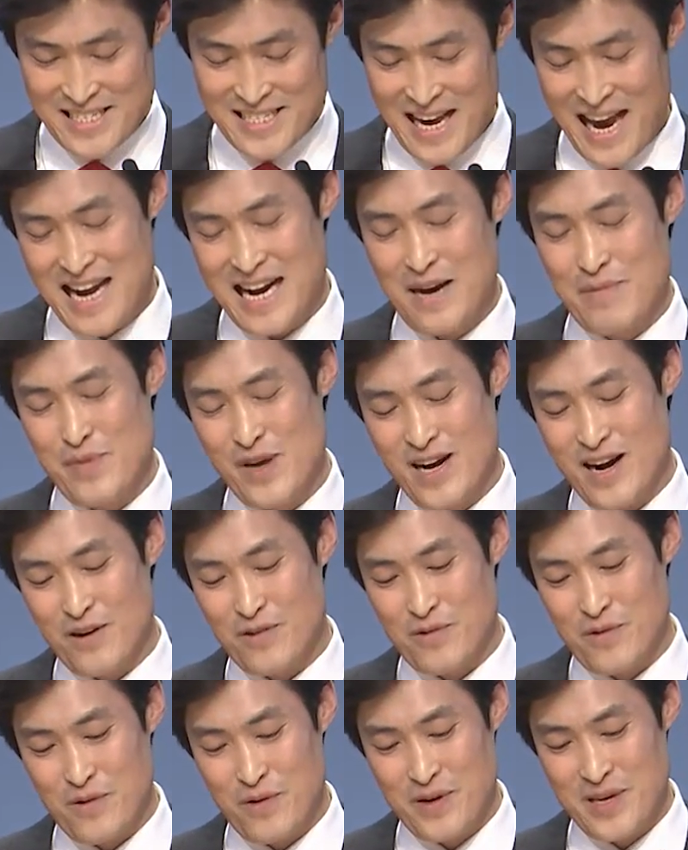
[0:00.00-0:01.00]

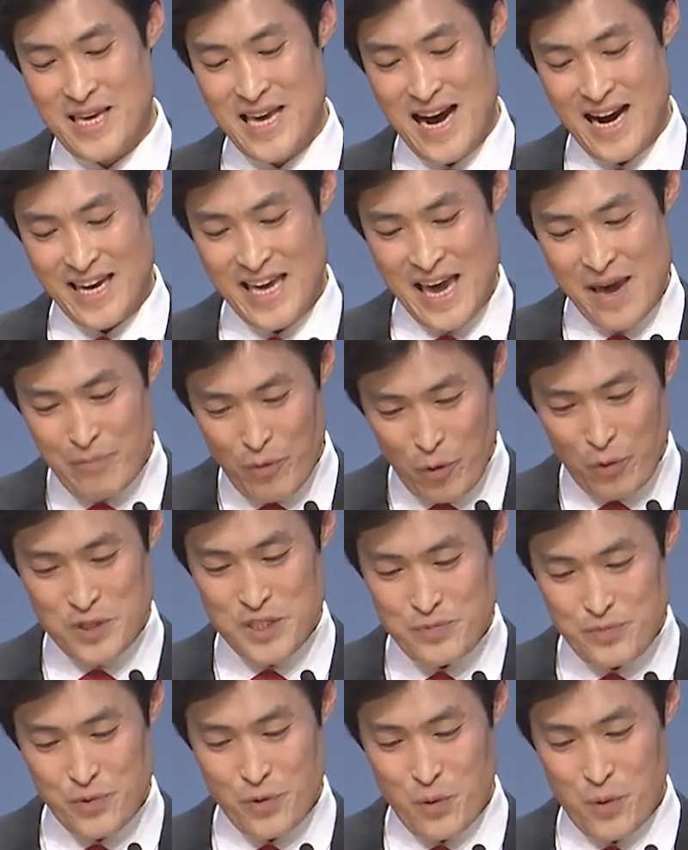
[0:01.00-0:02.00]
사람이라고 이야기해 보고
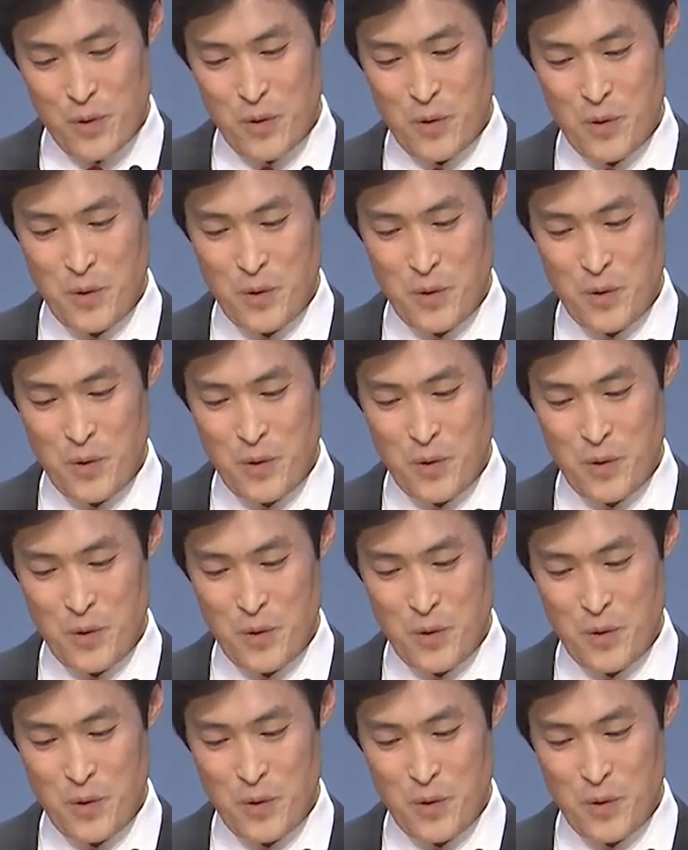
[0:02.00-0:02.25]
싶고